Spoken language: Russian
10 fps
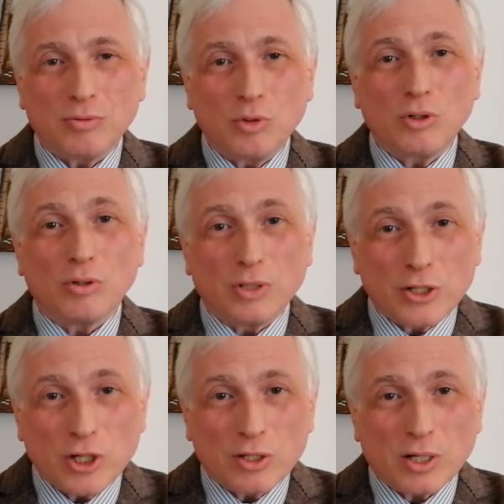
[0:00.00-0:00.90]
в Токио и
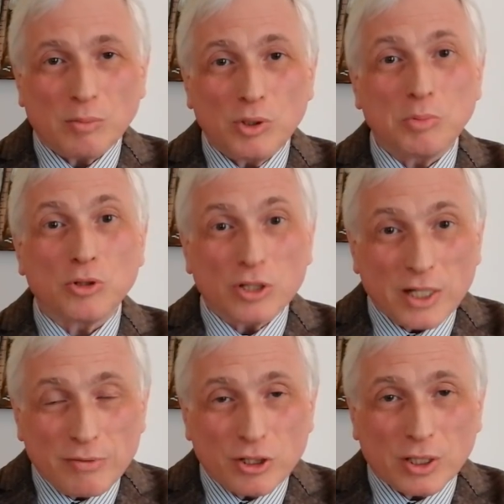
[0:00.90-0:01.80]
начать работать, потому что
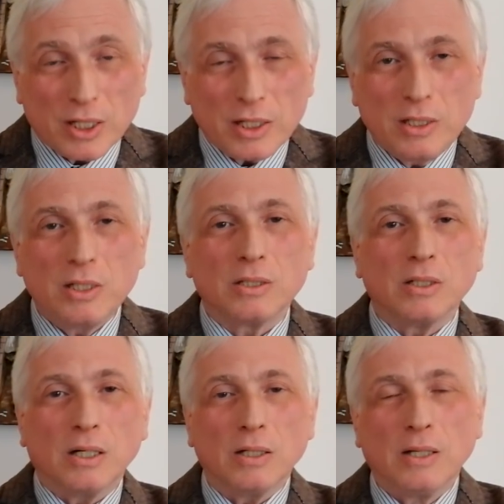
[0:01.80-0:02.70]
Левченко их не
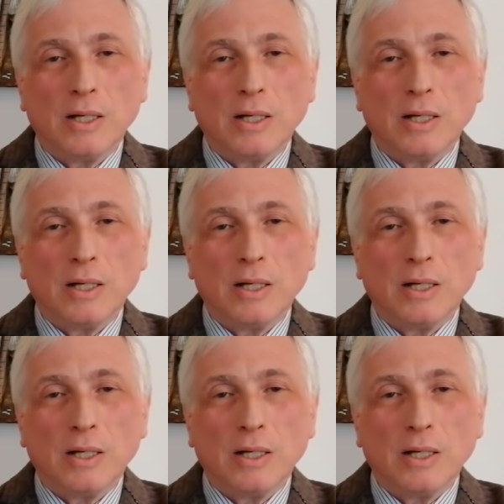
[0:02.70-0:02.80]
знал.